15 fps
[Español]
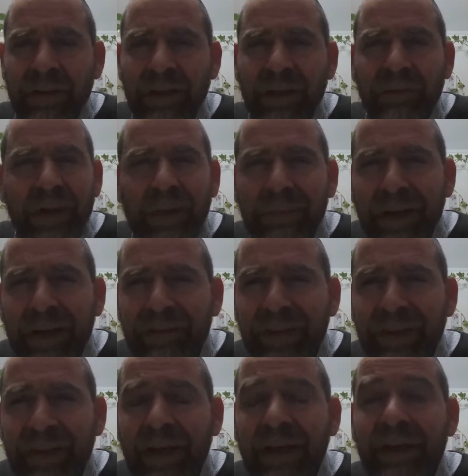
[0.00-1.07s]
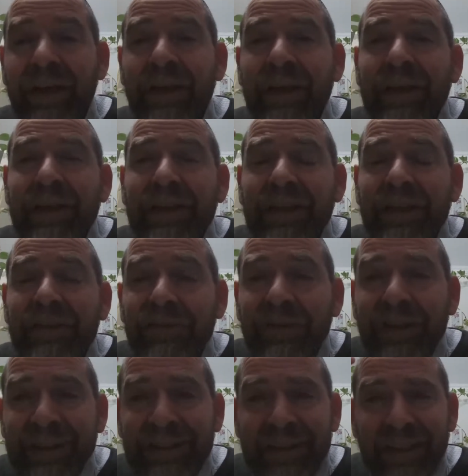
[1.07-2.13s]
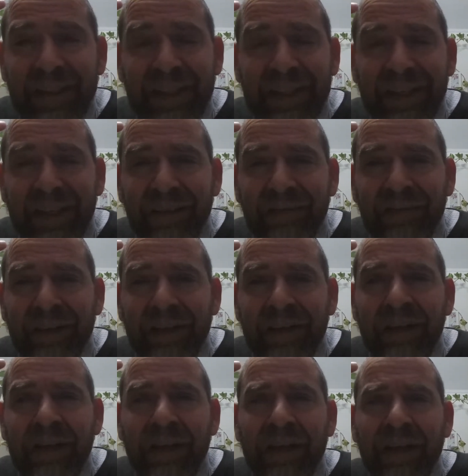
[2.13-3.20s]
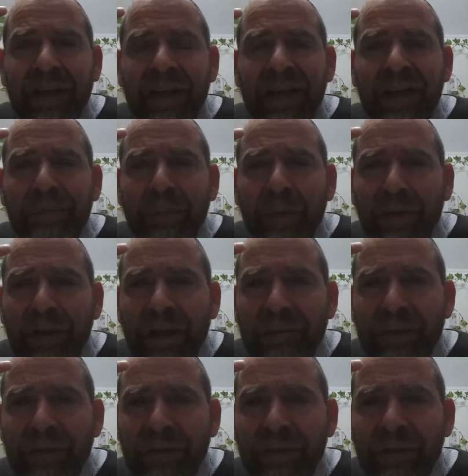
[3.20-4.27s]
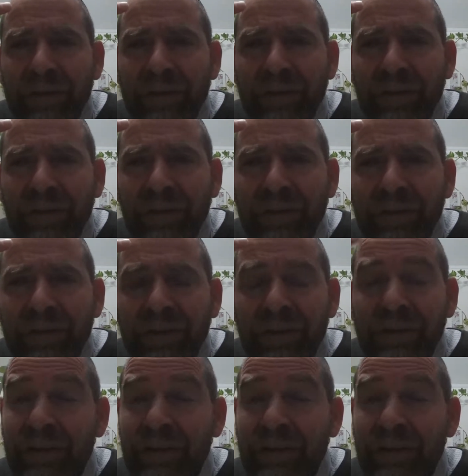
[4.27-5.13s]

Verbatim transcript: Es una maravilla. Y eso es increíble. Ir por los caminos de Dios